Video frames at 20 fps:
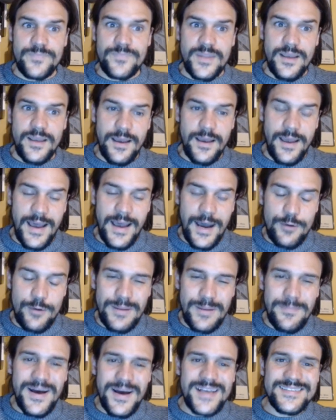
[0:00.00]
eh, ha una
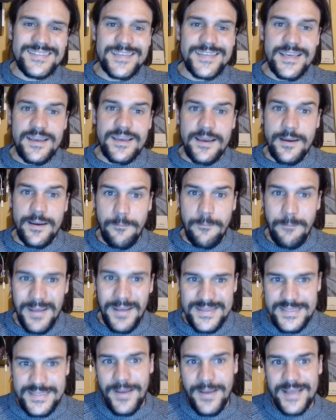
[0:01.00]
base
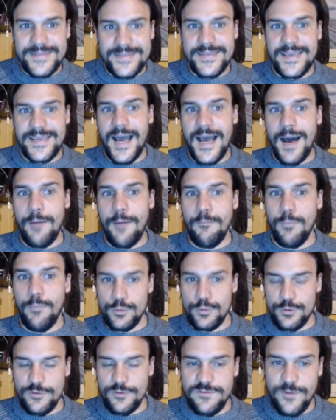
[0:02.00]
matematica
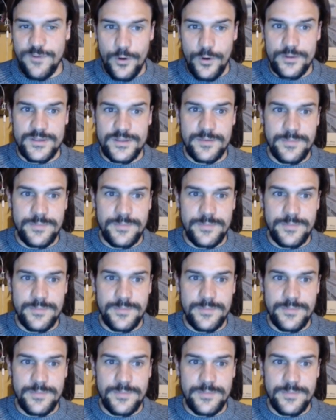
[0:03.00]
molto forte,